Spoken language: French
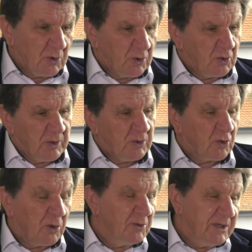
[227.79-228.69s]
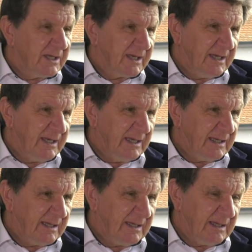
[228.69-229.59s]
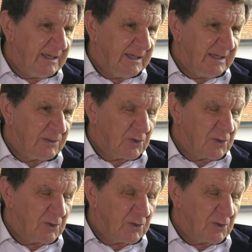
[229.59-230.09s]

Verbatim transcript: Le tout est de communiquer et,